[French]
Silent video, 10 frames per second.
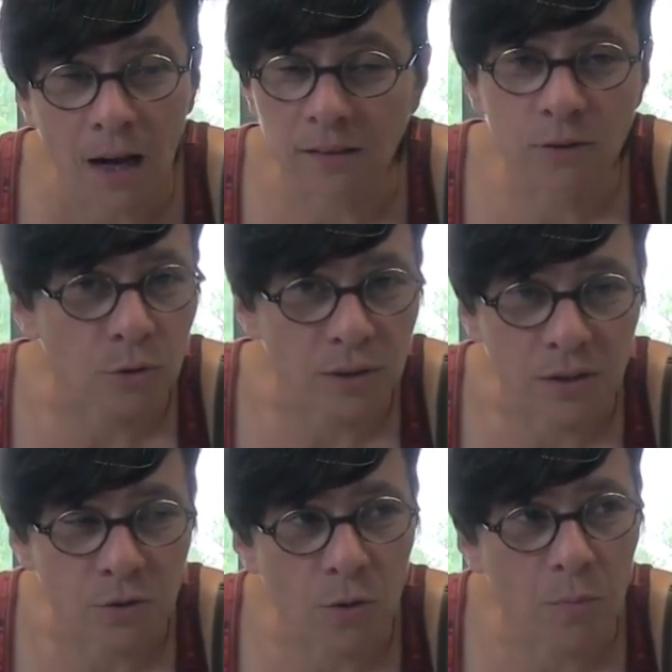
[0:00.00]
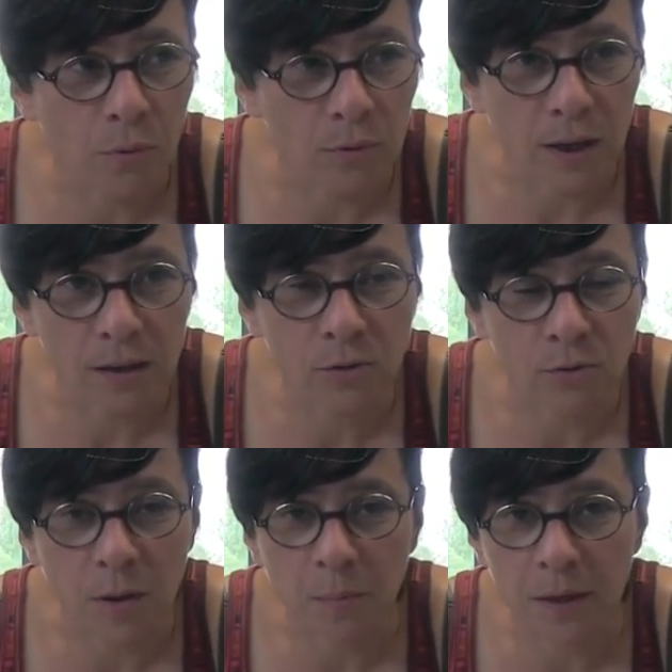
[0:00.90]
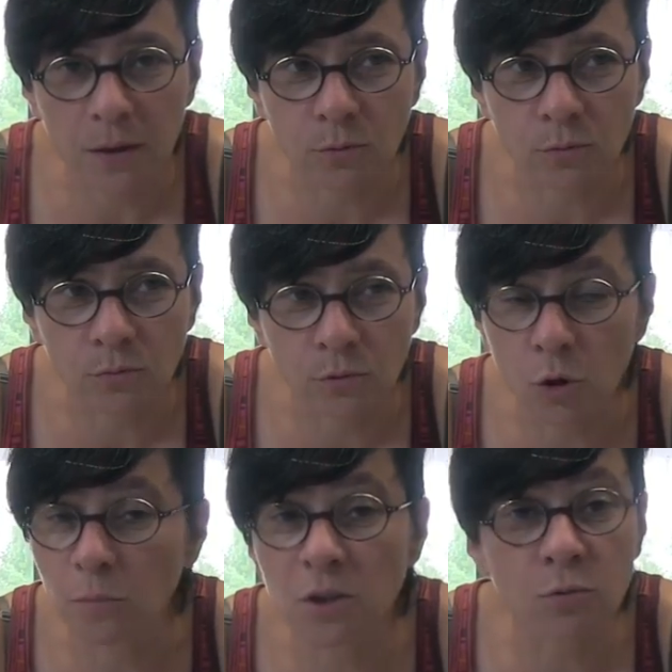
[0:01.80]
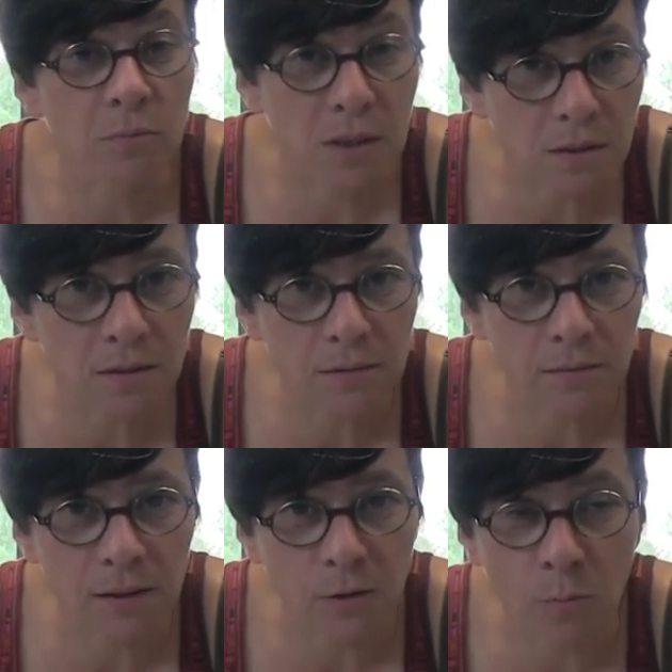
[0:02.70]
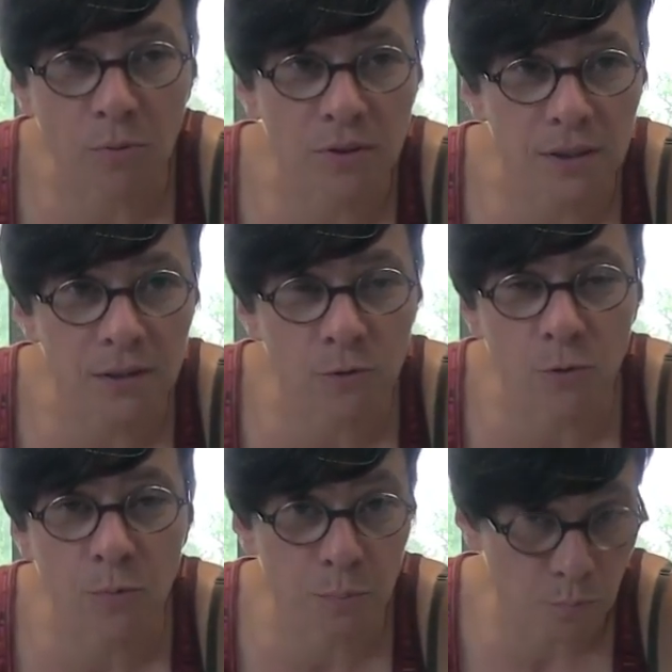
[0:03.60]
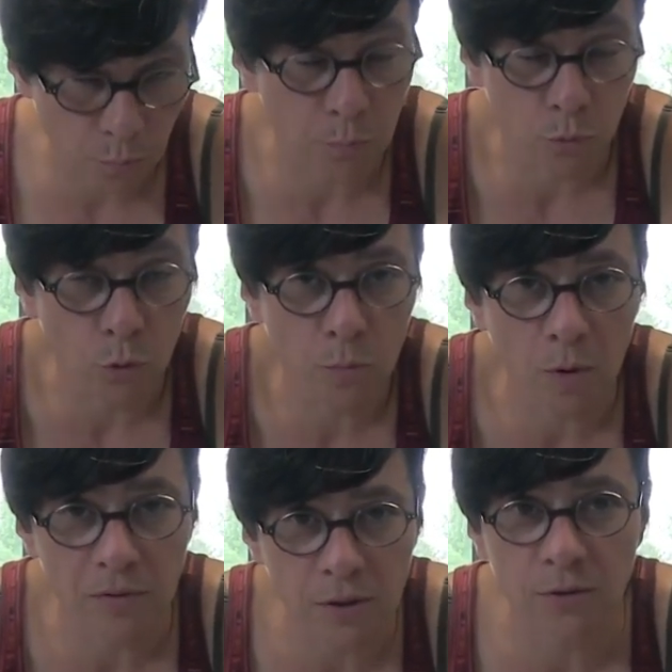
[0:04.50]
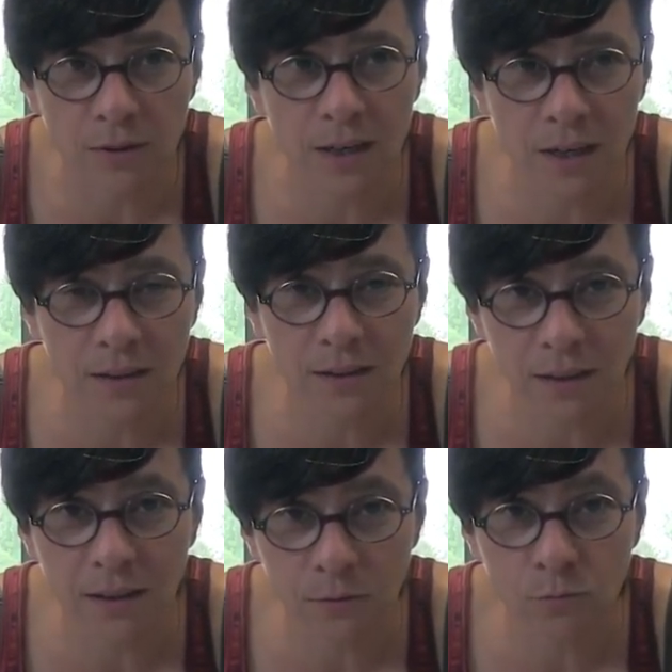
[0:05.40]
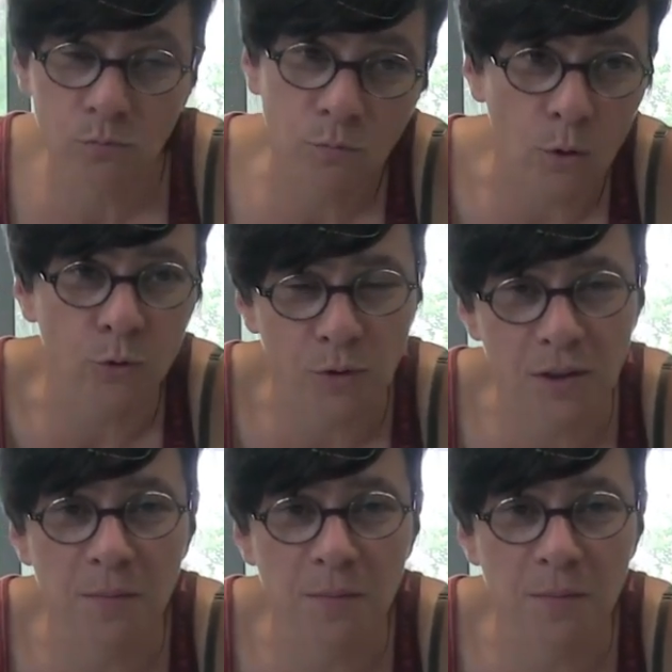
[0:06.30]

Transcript: À titre d'exemple, on a ce qu'on appelle une, commission mixte, qui est composée de nos professionnels et, entre